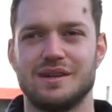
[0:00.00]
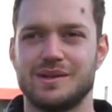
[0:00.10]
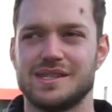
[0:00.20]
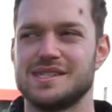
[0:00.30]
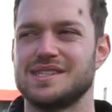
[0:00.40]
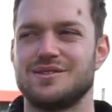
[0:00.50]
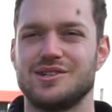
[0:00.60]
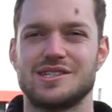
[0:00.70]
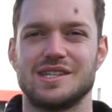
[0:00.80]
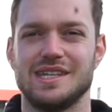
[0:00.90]
Aber das ist in
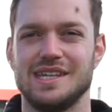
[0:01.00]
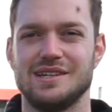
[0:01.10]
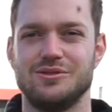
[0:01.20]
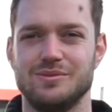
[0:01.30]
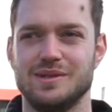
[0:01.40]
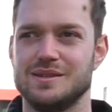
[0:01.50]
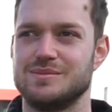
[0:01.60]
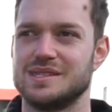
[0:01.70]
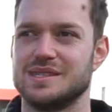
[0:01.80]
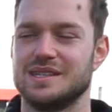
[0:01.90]
Deutschland eher
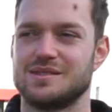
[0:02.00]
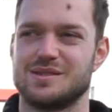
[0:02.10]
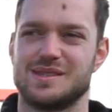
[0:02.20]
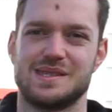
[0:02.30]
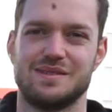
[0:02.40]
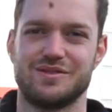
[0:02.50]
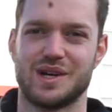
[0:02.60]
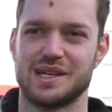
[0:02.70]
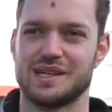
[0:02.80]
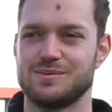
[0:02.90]
unbeliebt. Das ist eher so, dass die in
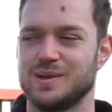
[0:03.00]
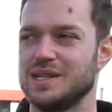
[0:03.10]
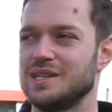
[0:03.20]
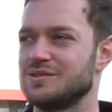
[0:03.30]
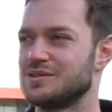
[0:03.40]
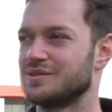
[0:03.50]
Frankreich, Belgien und